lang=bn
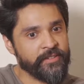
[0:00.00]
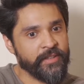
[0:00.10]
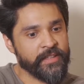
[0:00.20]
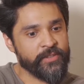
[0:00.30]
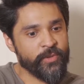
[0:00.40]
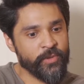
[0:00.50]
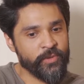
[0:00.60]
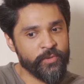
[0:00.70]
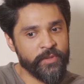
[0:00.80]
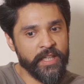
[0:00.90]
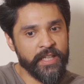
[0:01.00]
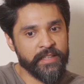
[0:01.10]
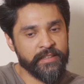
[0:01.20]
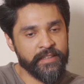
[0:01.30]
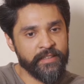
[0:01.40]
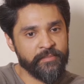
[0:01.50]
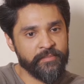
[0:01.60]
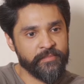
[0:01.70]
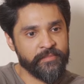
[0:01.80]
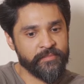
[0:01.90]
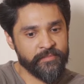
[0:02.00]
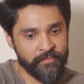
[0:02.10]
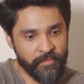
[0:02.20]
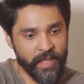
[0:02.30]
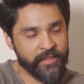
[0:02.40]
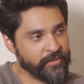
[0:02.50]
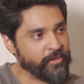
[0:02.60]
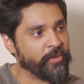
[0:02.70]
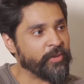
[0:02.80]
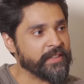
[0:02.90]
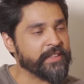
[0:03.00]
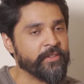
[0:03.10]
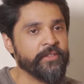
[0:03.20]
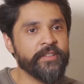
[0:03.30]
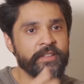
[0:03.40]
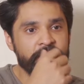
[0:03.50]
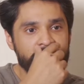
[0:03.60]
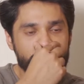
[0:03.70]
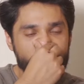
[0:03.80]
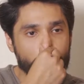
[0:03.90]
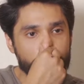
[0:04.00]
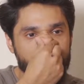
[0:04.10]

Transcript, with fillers: তো একটা ছোট দুর্গার একটা পার্ট ও করেছিল তখন